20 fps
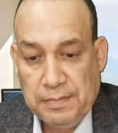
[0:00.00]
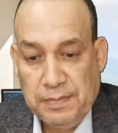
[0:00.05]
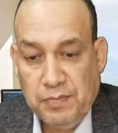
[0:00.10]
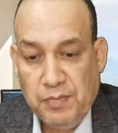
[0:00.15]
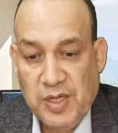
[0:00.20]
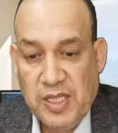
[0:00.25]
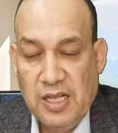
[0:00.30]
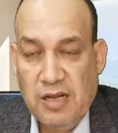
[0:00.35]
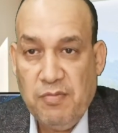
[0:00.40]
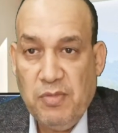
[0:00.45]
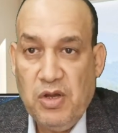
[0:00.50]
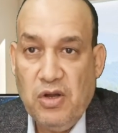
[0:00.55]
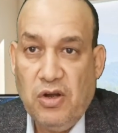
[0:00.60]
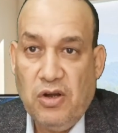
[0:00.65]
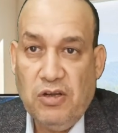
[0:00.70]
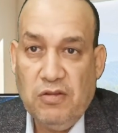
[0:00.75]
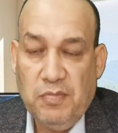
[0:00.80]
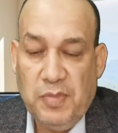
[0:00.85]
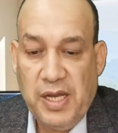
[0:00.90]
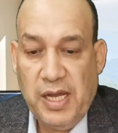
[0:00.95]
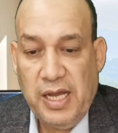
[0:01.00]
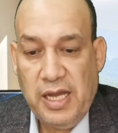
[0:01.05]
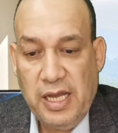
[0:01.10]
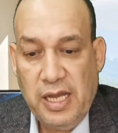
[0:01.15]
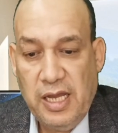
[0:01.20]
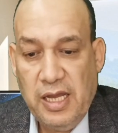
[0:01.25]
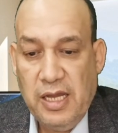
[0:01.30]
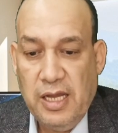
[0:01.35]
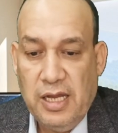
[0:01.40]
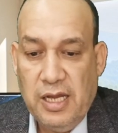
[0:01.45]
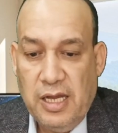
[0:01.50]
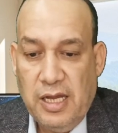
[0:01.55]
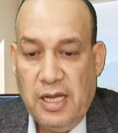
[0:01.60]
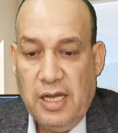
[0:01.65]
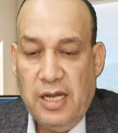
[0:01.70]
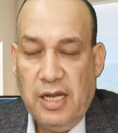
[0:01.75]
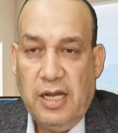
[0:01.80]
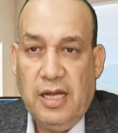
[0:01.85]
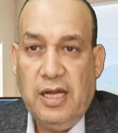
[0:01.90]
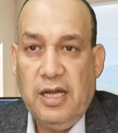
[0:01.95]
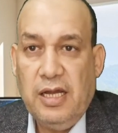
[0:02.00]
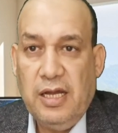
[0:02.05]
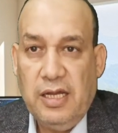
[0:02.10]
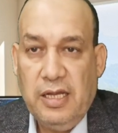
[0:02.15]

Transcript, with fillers: بدل ما يقعد بقى إيه آه